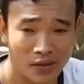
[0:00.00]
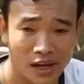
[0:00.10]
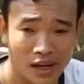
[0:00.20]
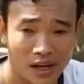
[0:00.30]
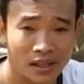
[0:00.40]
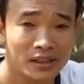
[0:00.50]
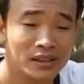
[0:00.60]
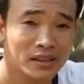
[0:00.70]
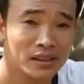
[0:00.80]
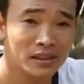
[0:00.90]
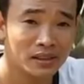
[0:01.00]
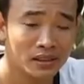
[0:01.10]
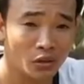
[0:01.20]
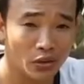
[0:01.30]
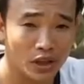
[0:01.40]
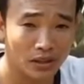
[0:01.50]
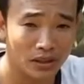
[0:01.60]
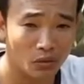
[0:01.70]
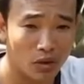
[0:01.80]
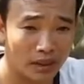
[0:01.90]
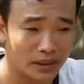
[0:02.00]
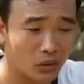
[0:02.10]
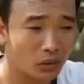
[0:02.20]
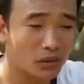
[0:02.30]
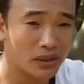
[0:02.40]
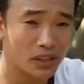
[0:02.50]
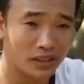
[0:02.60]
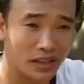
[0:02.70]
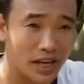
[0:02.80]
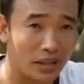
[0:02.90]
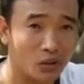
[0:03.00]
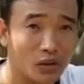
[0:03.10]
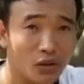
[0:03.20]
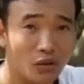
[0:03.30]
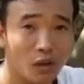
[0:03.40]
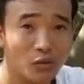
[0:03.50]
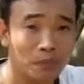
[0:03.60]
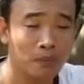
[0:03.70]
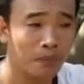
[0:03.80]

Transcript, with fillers: và độ đường trong quả sẽ hút ngược trở lại nuôi nọc đông